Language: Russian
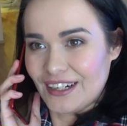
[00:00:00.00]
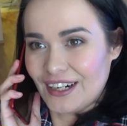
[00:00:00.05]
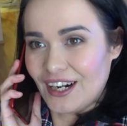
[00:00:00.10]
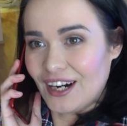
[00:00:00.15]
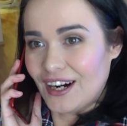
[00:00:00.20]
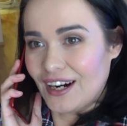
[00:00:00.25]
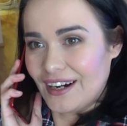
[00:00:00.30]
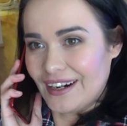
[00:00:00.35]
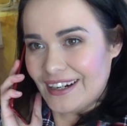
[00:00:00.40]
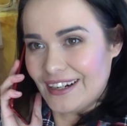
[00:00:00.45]

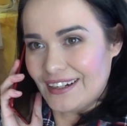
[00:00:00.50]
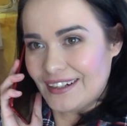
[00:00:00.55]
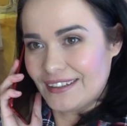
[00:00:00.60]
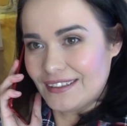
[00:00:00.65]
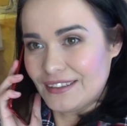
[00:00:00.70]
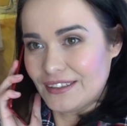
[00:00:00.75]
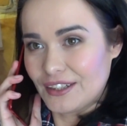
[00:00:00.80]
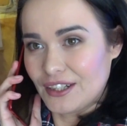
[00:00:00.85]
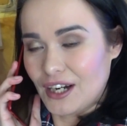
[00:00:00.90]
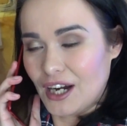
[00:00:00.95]

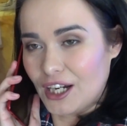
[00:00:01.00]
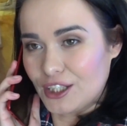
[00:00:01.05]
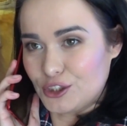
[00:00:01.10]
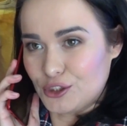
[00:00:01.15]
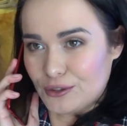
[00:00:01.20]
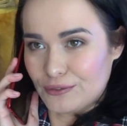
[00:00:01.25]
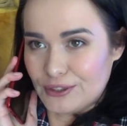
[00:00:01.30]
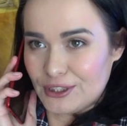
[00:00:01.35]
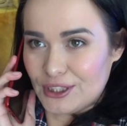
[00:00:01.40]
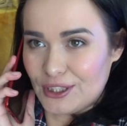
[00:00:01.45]
А, а
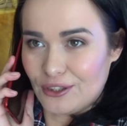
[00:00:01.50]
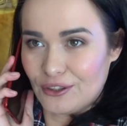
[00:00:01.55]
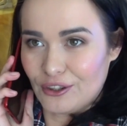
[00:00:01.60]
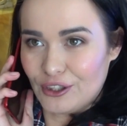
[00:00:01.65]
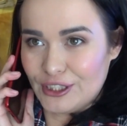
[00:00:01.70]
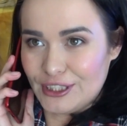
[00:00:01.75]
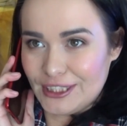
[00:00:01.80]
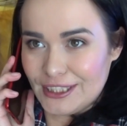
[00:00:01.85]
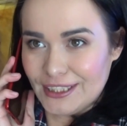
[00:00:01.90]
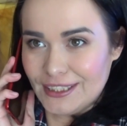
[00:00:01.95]
что вы
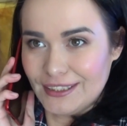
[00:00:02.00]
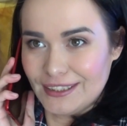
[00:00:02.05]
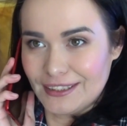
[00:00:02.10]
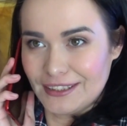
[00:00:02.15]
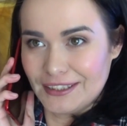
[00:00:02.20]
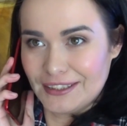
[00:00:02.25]
строите?